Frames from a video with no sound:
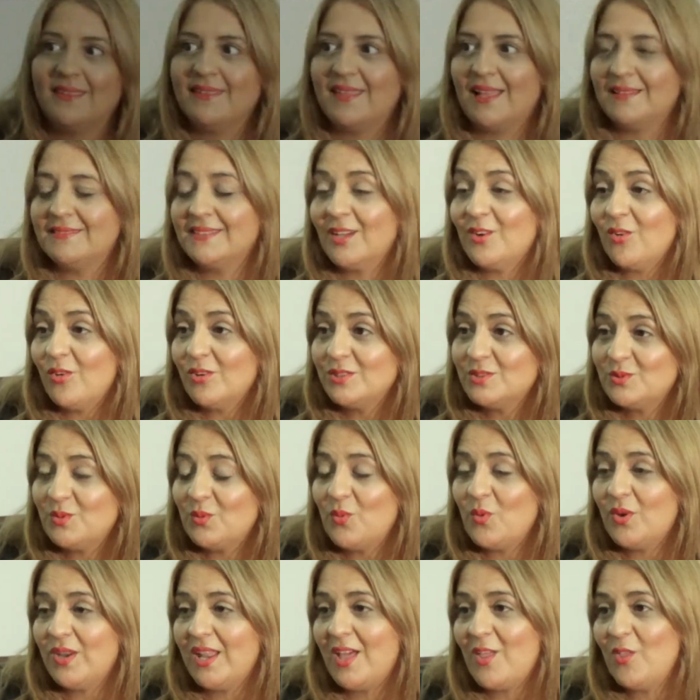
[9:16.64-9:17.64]
de alta
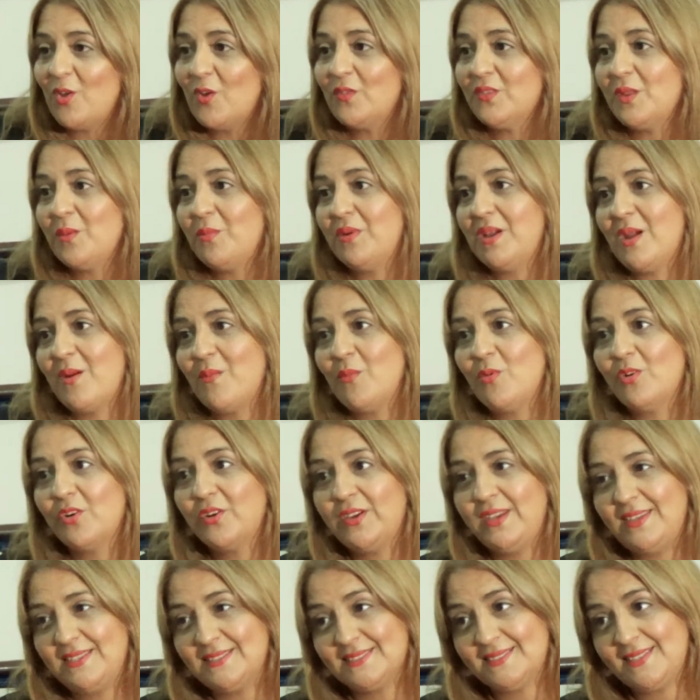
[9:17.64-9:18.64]
costura, donde vemos
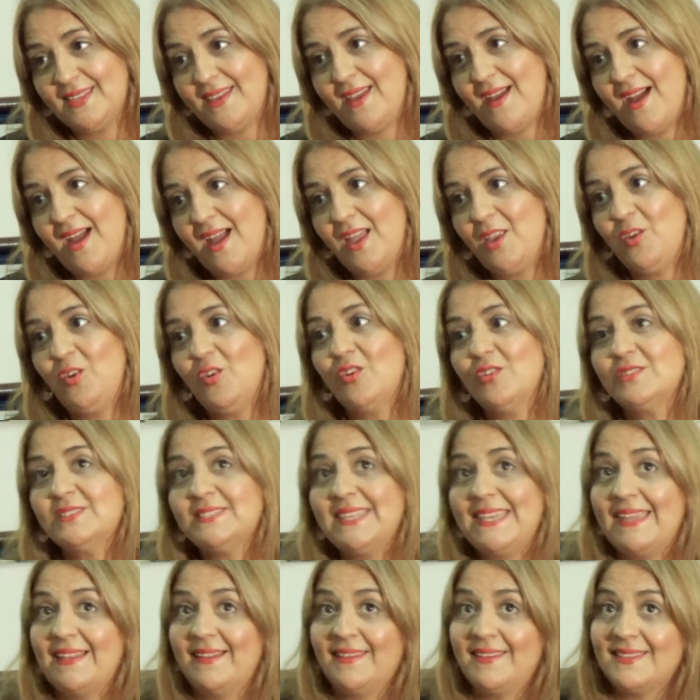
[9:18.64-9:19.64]
15 años,
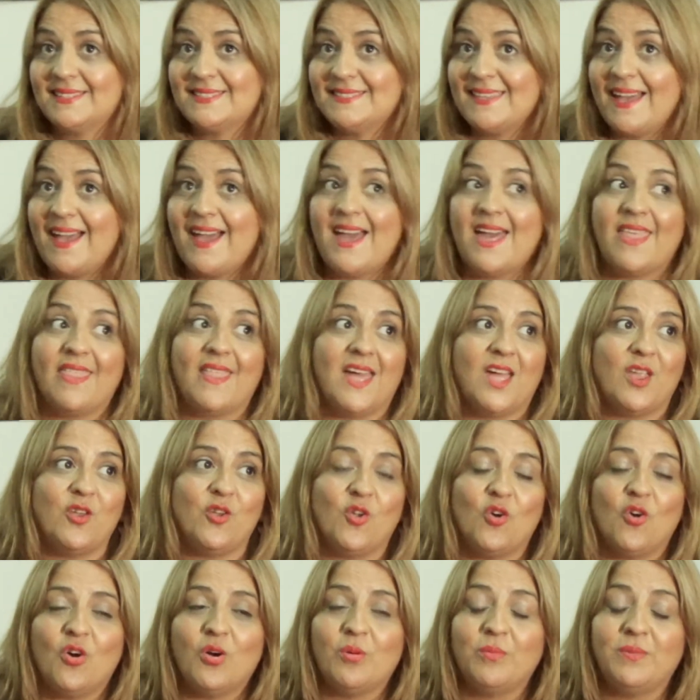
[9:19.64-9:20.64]
egresadas,
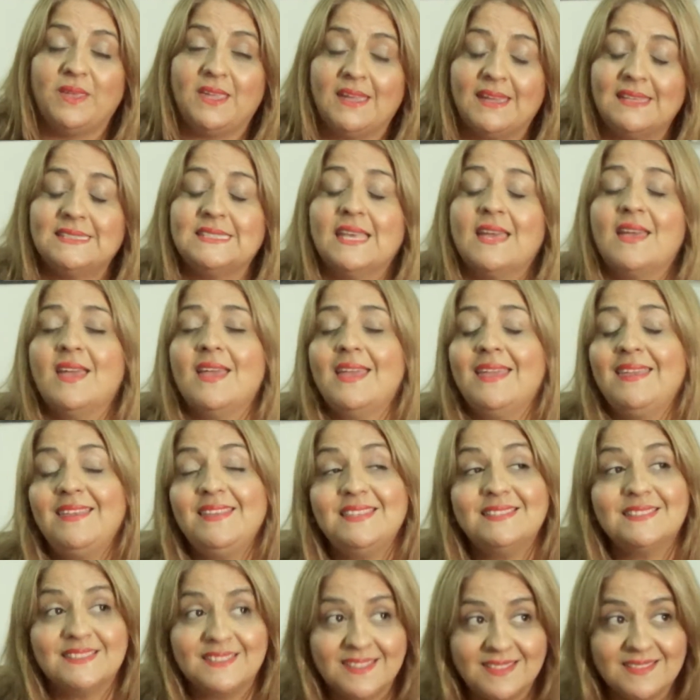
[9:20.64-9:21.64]
novias, y
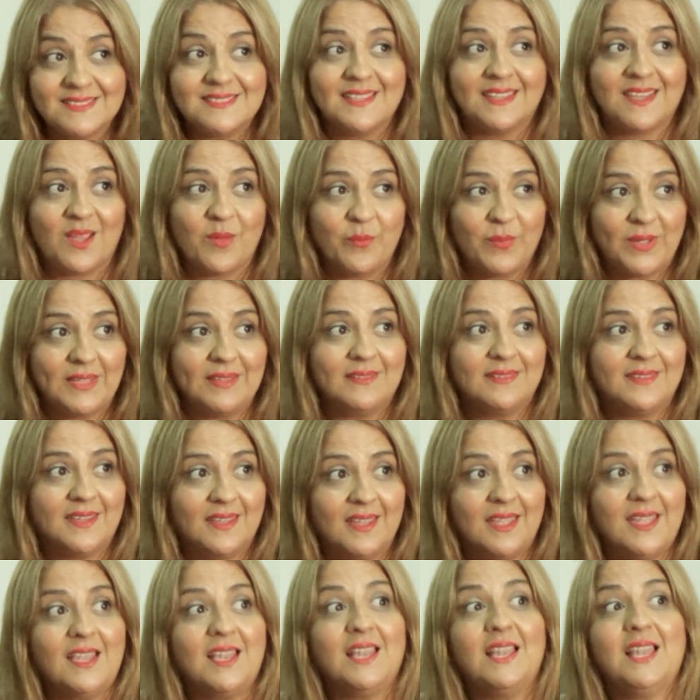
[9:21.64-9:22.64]
sinceramente
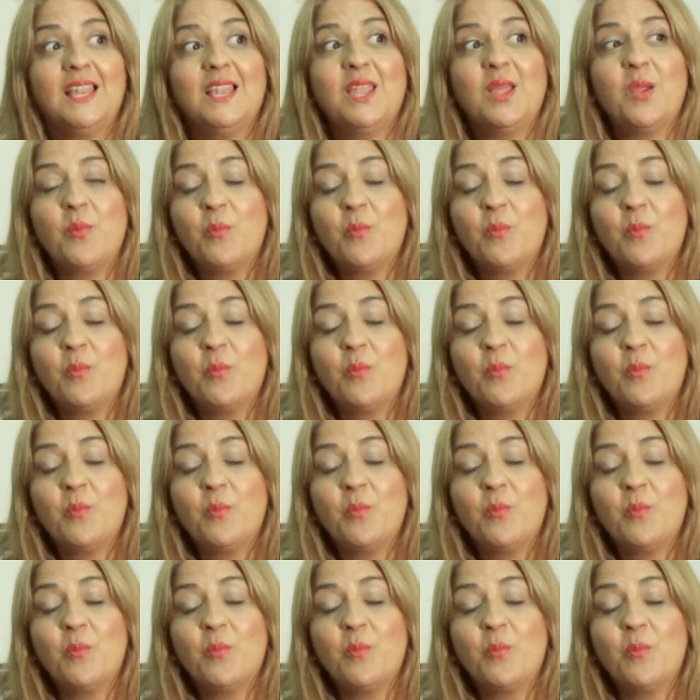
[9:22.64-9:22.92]
les